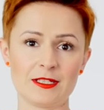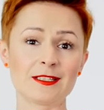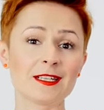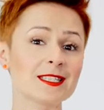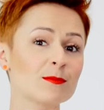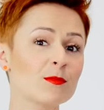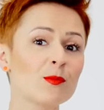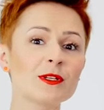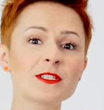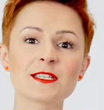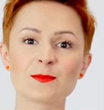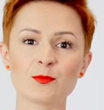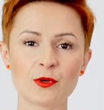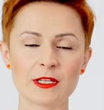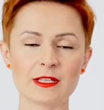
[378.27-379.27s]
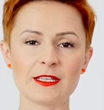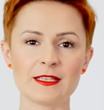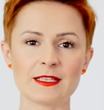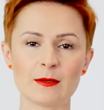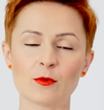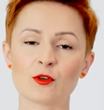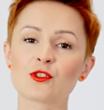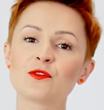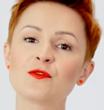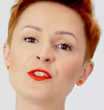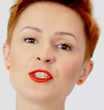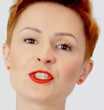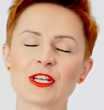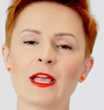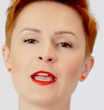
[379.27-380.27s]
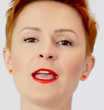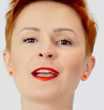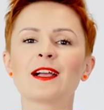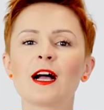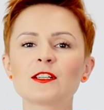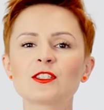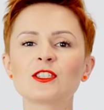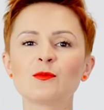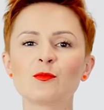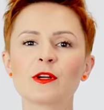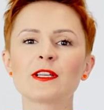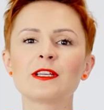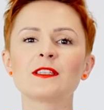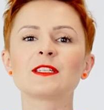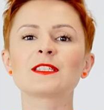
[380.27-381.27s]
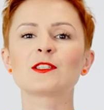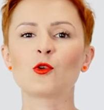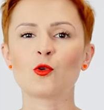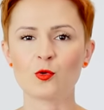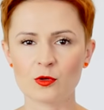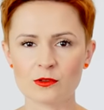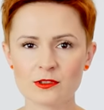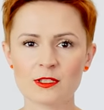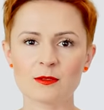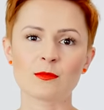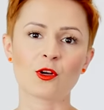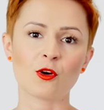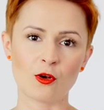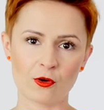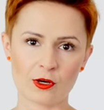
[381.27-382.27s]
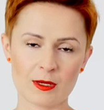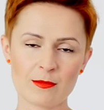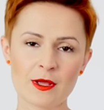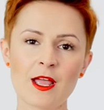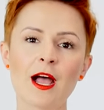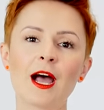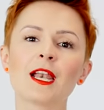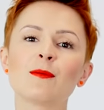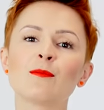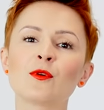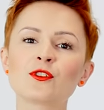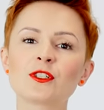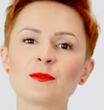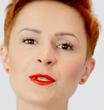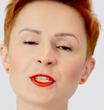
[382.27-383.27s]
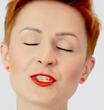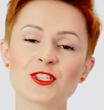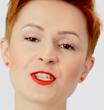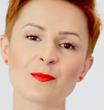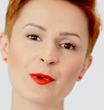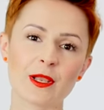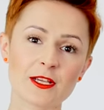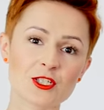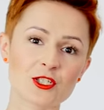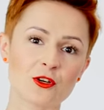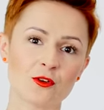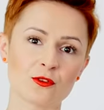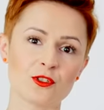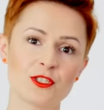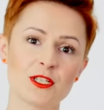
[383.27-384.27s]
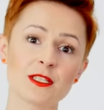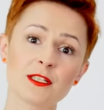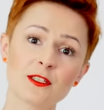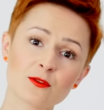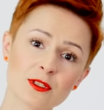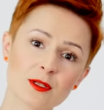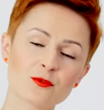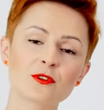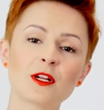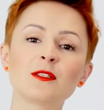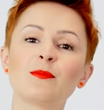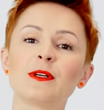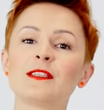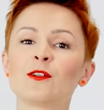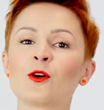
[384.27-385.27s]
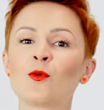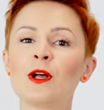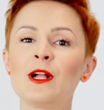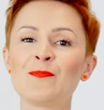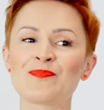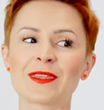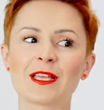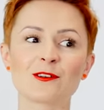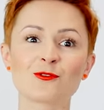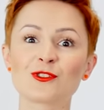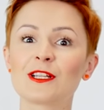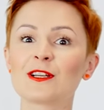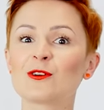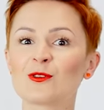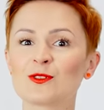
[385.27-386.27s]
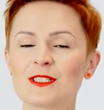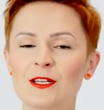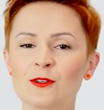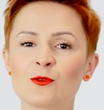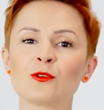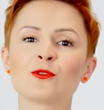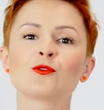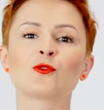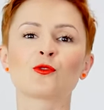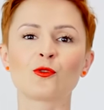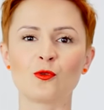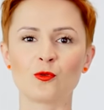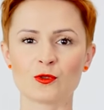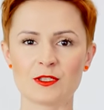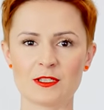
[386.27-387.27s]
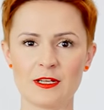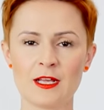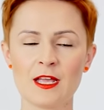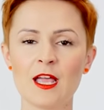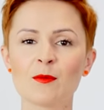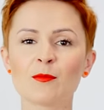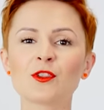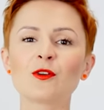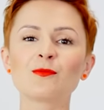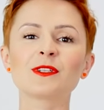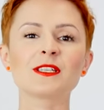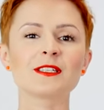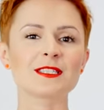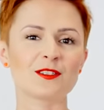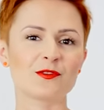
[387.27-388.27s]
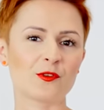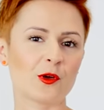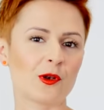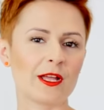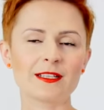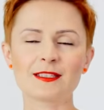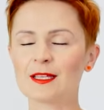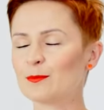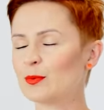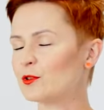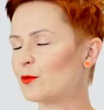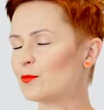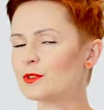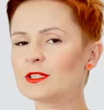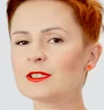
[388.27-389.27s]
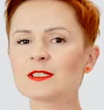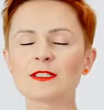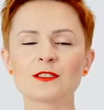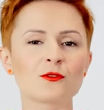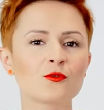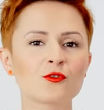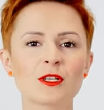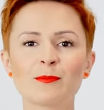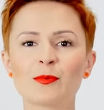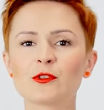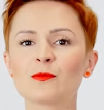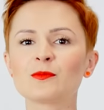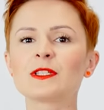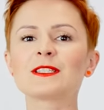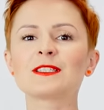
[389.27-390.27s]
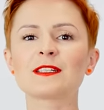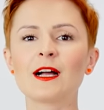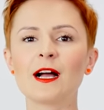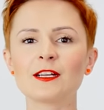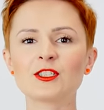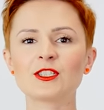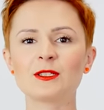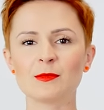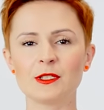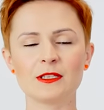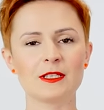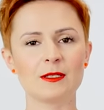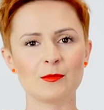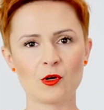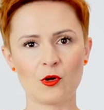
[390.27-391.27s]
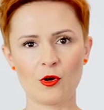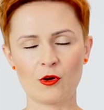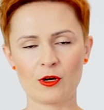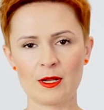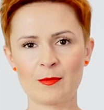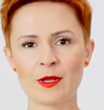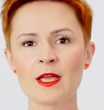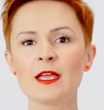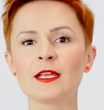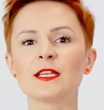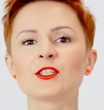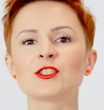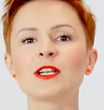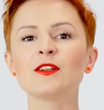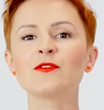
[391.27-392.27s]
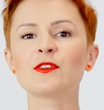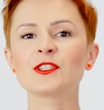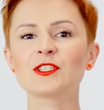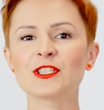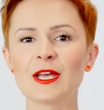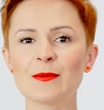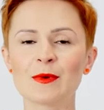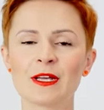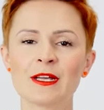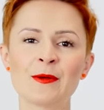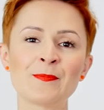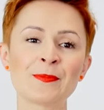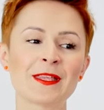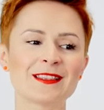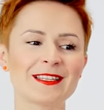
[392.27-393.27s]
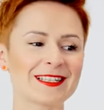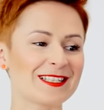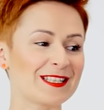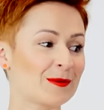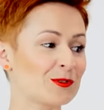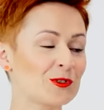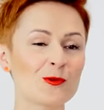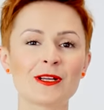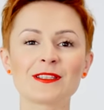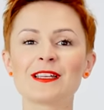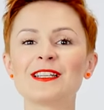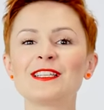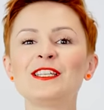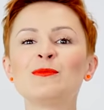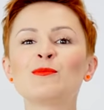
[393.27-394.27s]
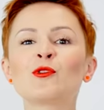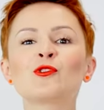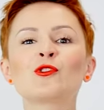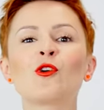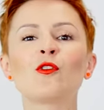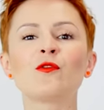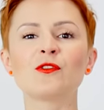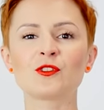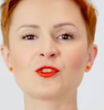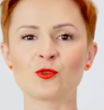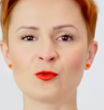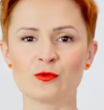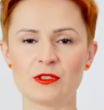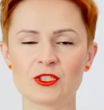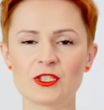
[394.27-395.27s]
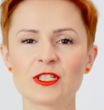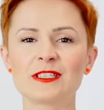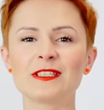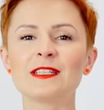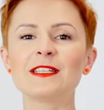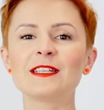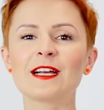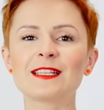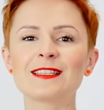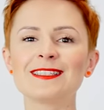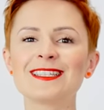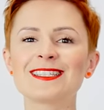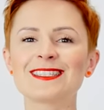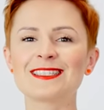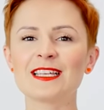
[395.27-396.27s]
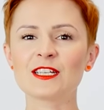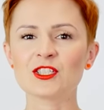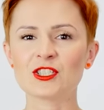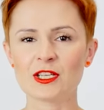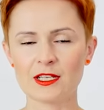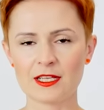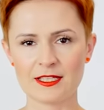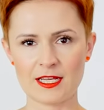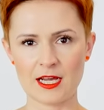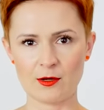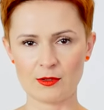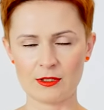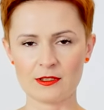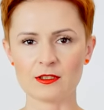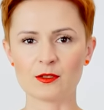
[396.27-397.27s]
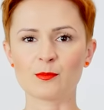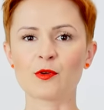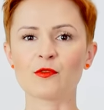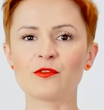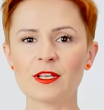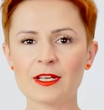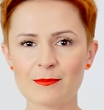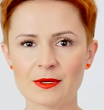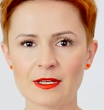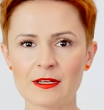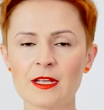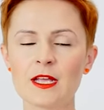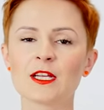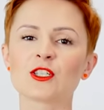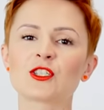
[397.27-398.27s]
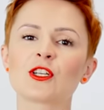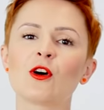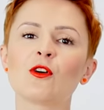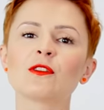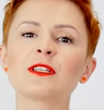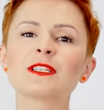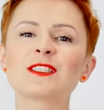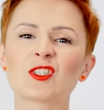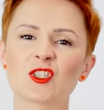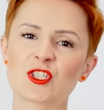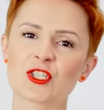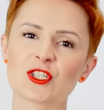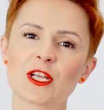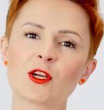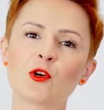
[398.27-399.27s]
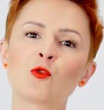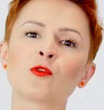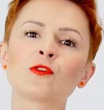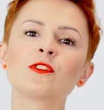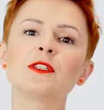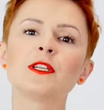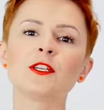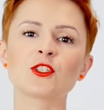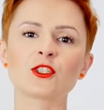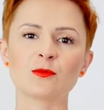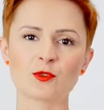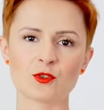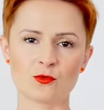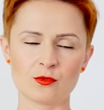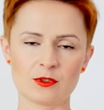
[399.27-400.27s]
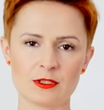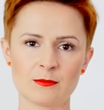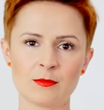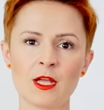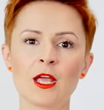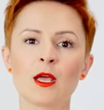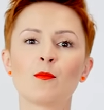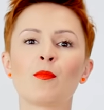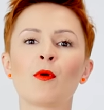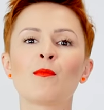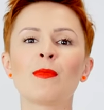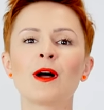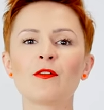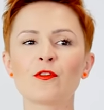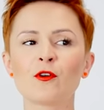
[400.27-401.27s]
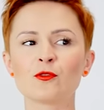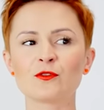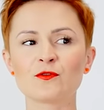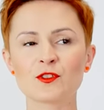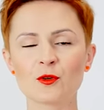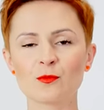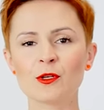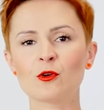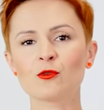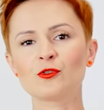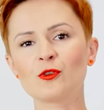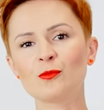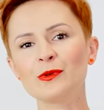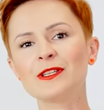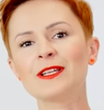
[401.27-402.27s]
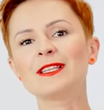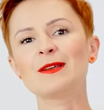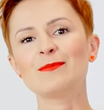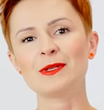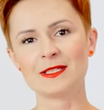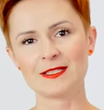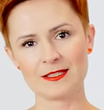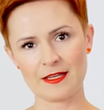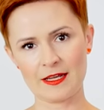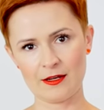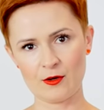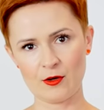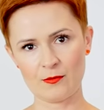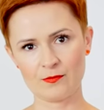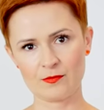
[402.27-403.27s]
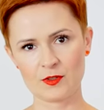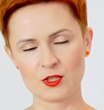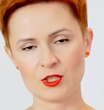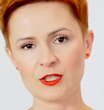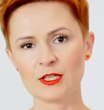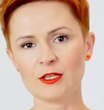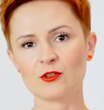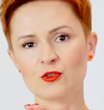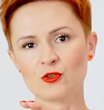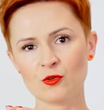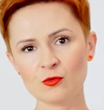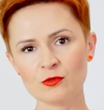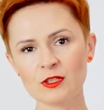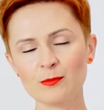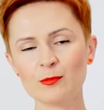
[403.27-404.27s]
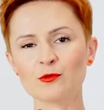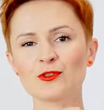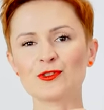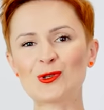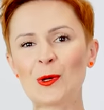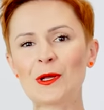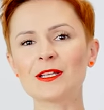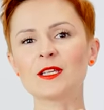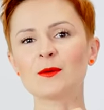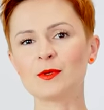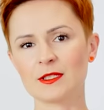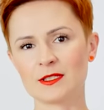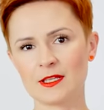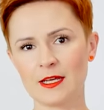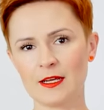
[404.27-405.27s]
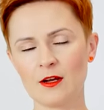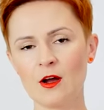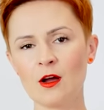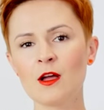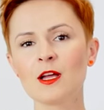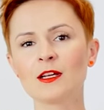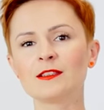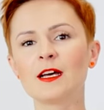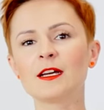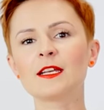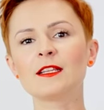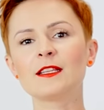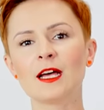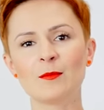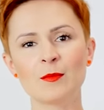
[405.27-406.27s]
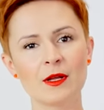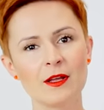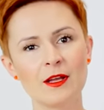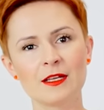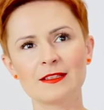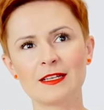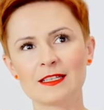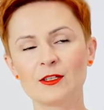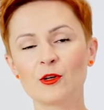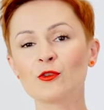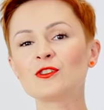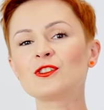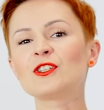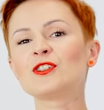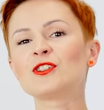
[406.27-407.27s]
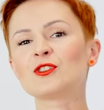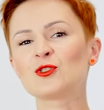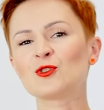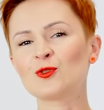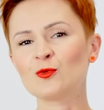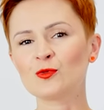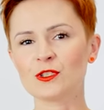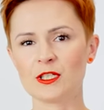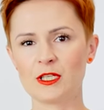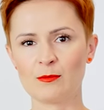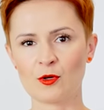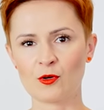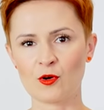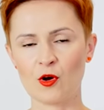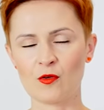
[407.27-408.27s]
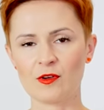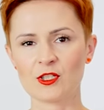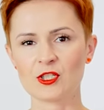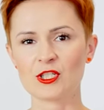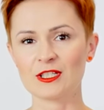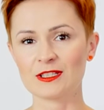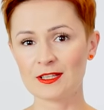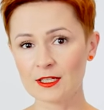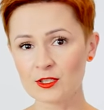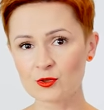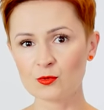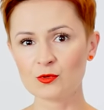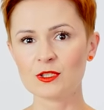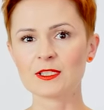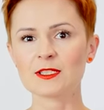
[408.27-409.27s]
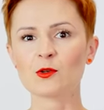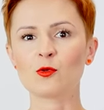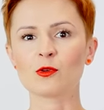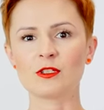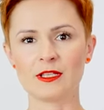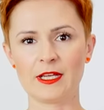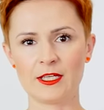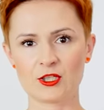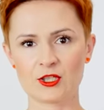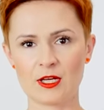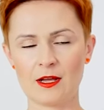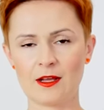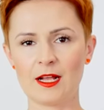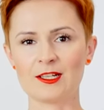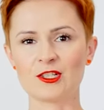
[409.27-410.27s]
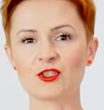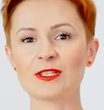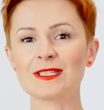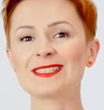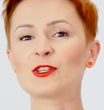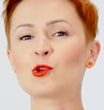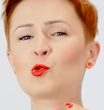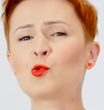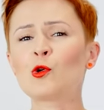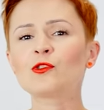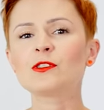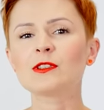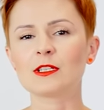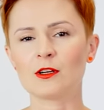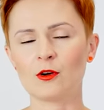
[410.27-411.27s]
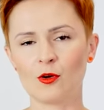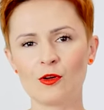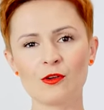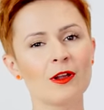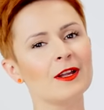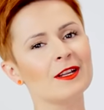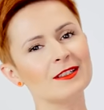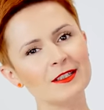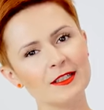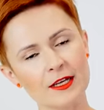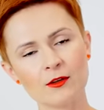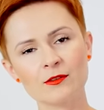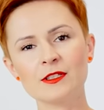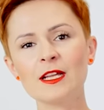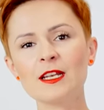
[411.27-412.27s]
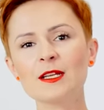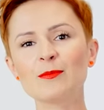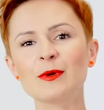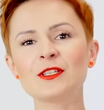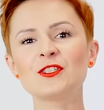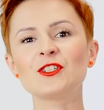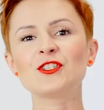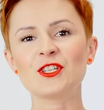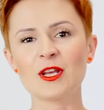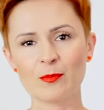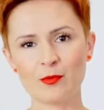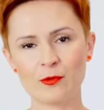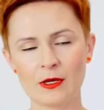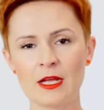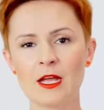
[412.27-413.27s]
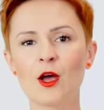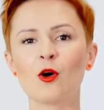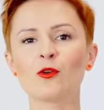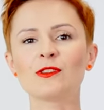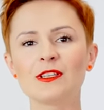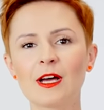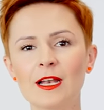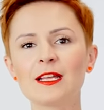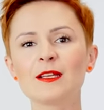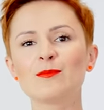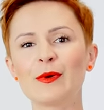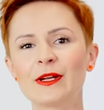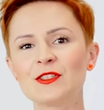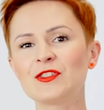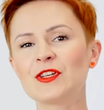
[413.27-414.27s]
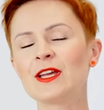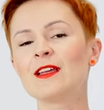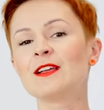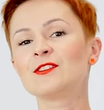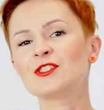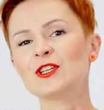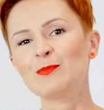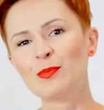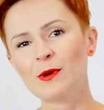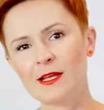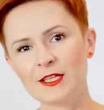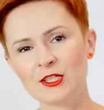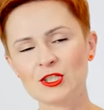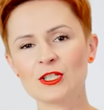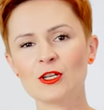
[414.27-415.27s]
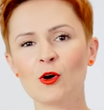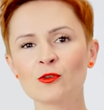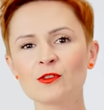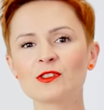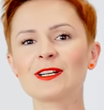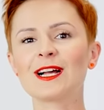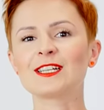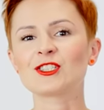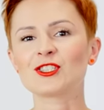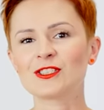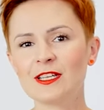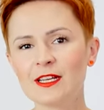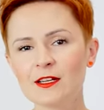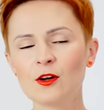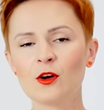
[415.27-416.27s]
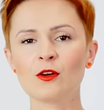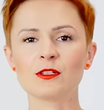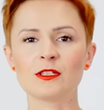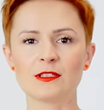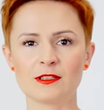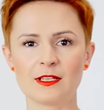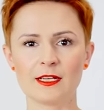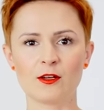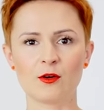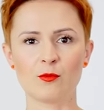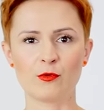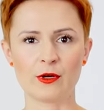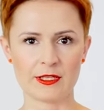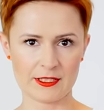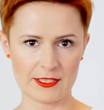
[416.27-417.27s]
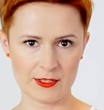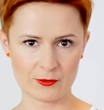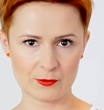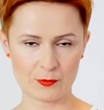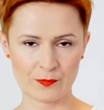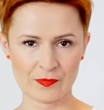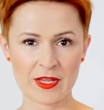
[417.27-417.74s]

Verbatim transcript: I tak samo będzie z błękitem. Oczywiście każdy błękit jest chłodnym kolorem, ale może mieć cieplejszy odcień i to na przykład będą różnego rodzaju turkusy. Podobnie jest z fioletem, podobnie jest z różem, podobnie z każdym innym kolorem. Jeżeli weźmiemy taki na przykład limonkowy żółty, czyli delikatnie zazieleniały, to powiemy, że on jest troszeczkę chłodniejszym żółtym, bo ma w sobie od odrobinę niebieskiego. Czyli żółty plus trochę niebieskiego daje nam taki odcień żółci limonkowej, czyli ta żółć jest chłodniejsza. Ale czy to jest chłodny kolor? Nie, on dalej będzie ciepły. On dalej będzie cieplejszy od każdego innego błękitu.